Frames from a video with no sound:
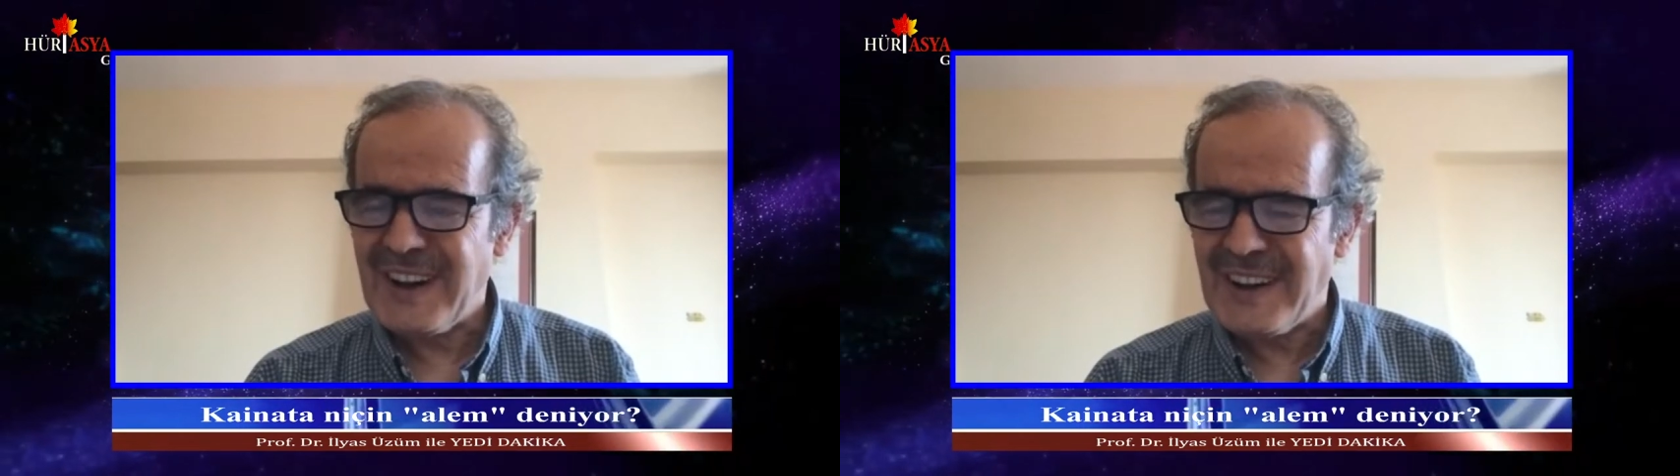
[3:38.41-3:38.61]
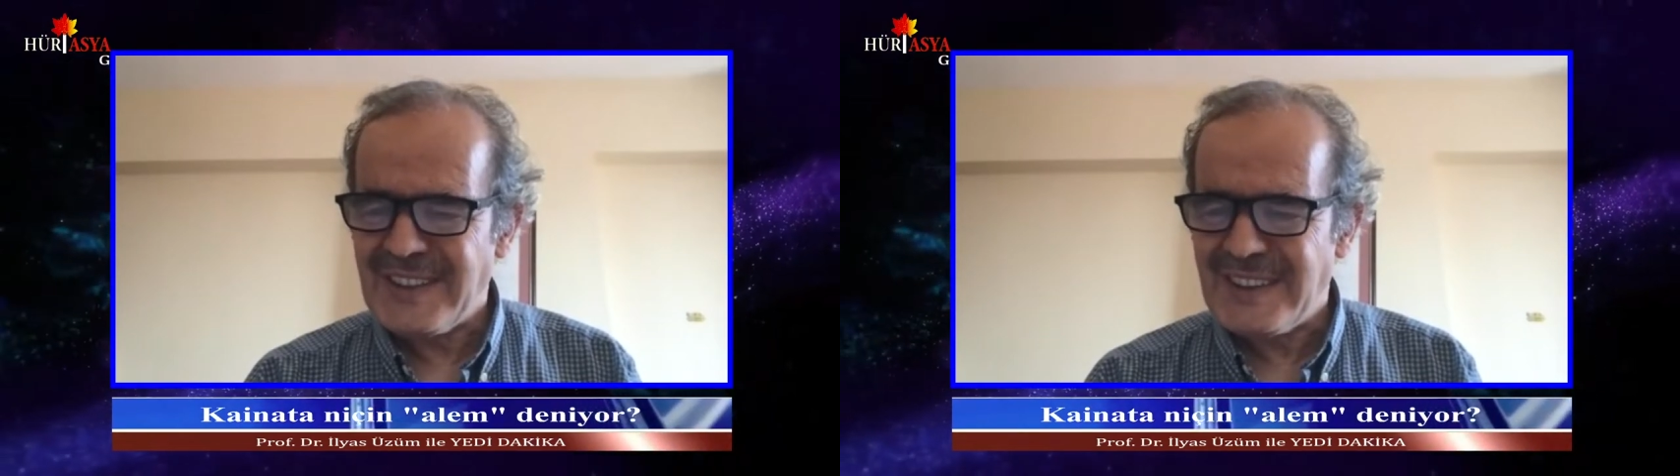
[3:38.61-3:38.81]

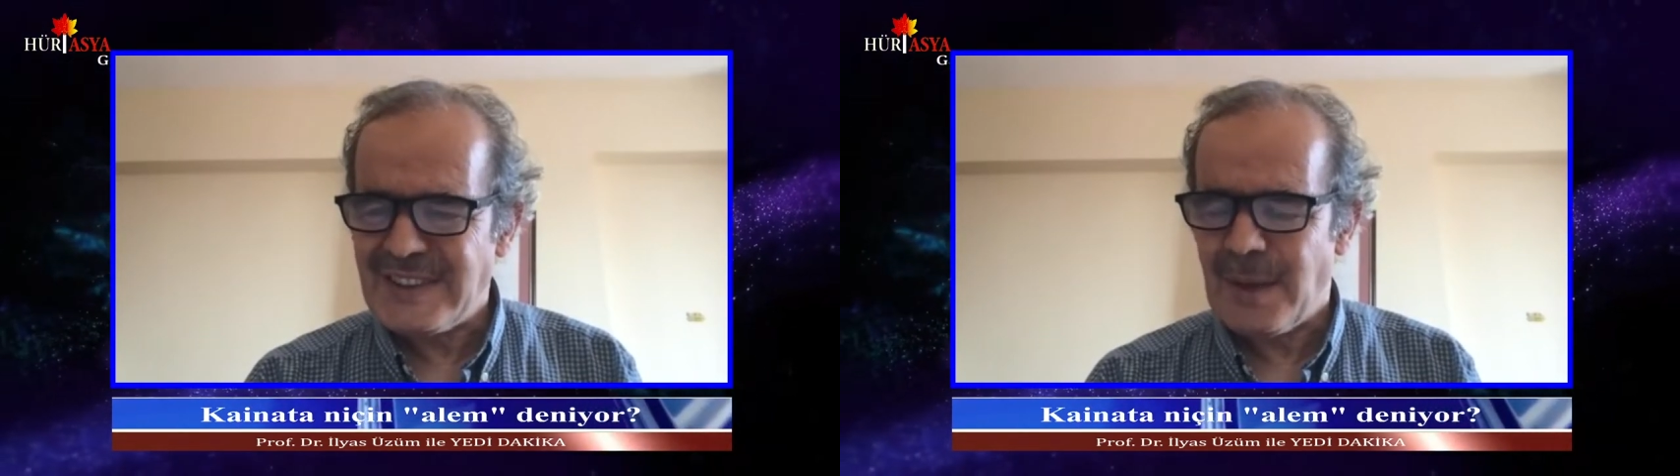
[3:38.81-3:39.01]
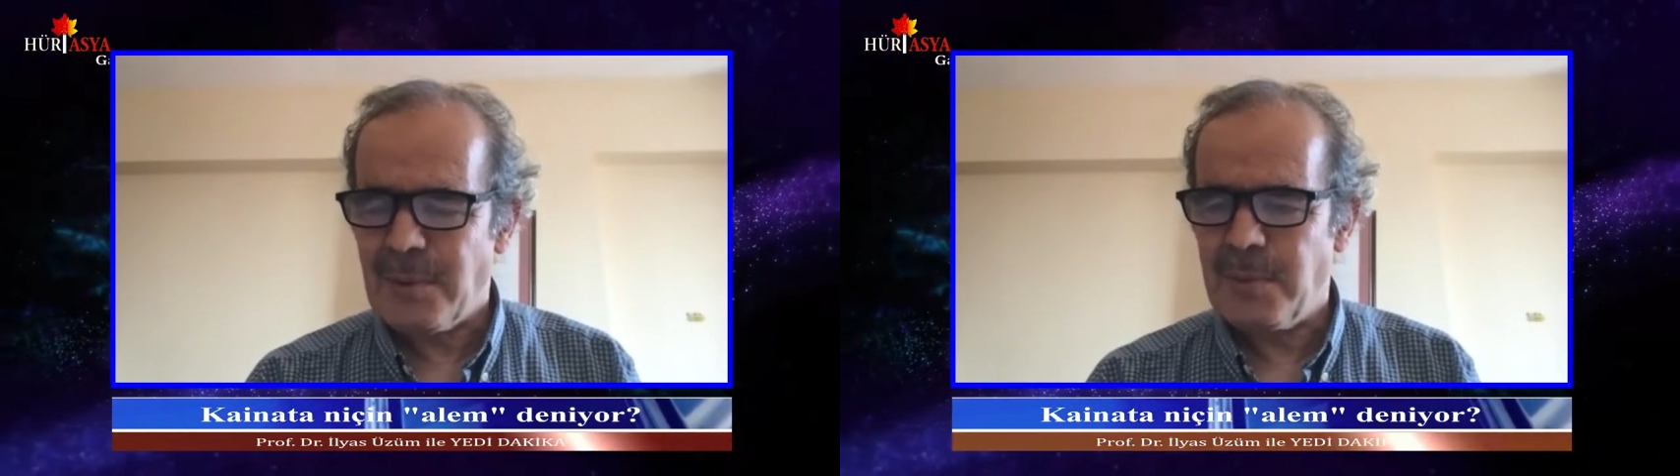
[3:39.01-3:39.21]
ana
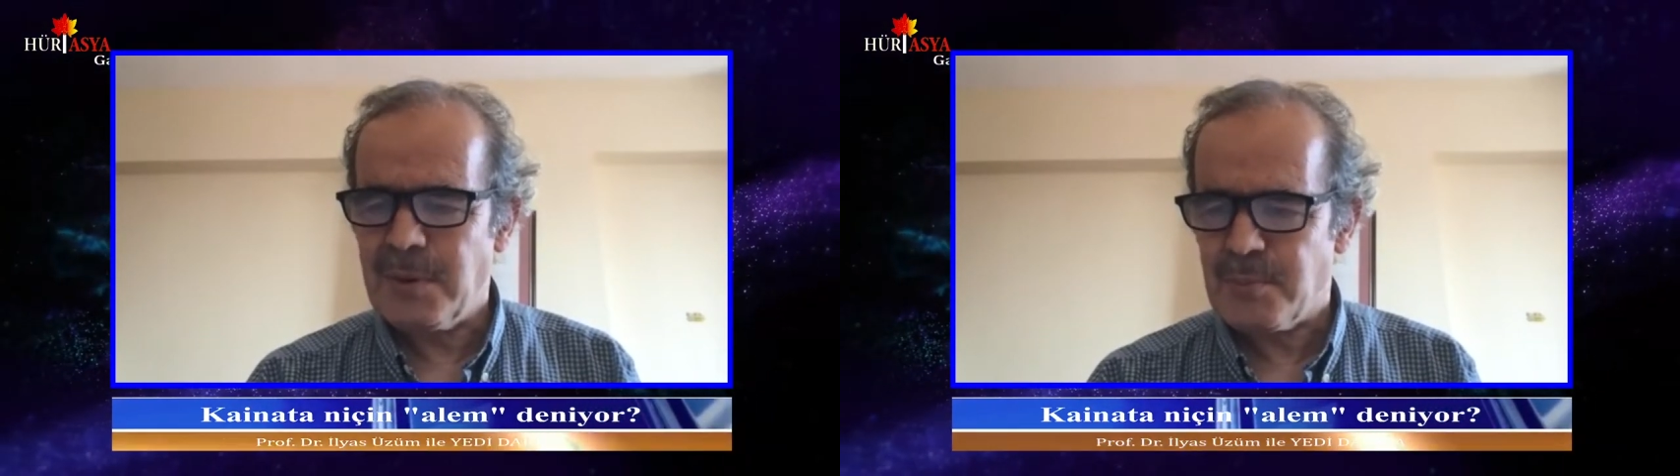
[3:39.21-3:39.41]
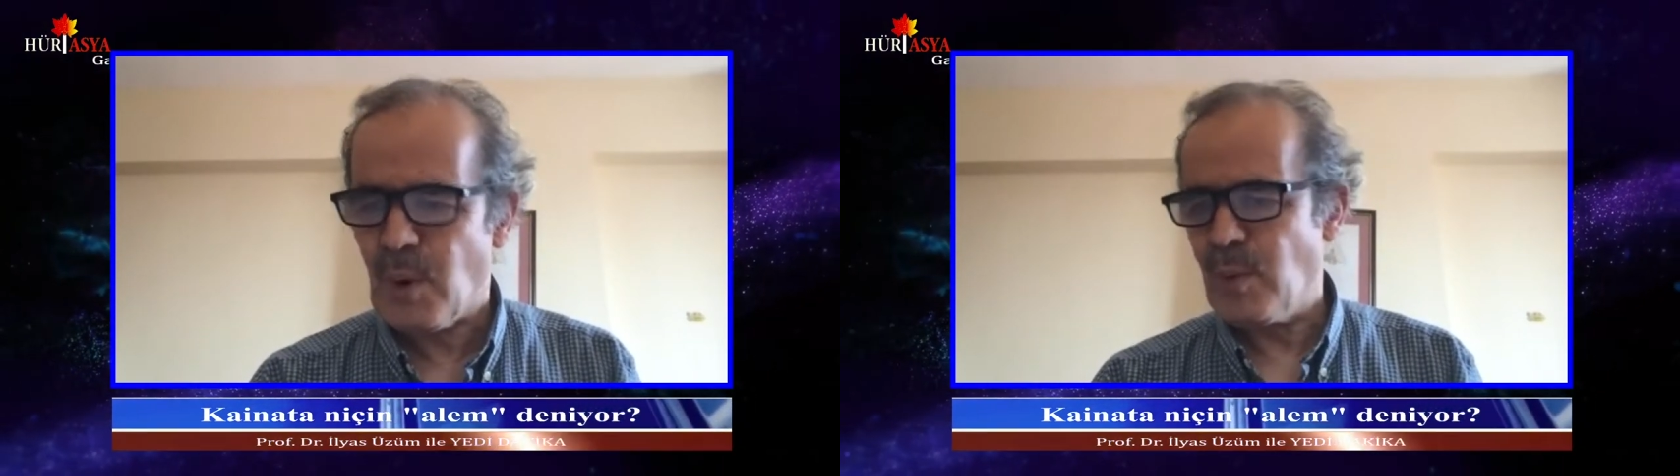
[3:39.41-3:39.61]

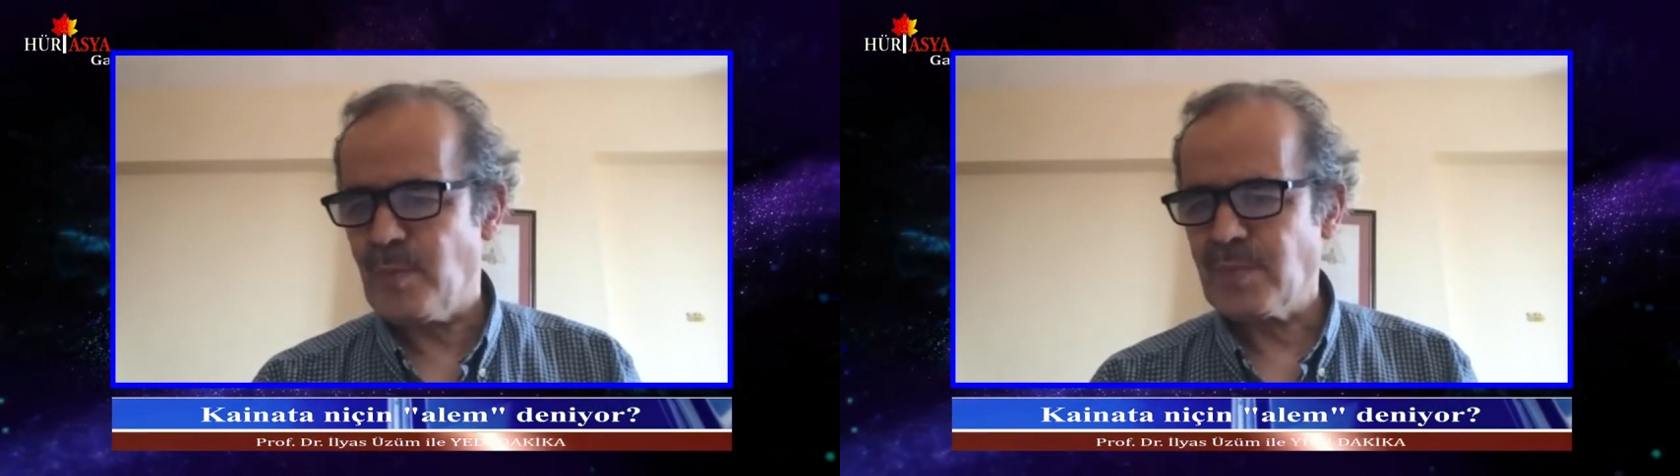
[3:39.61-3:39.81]
sebebi bu.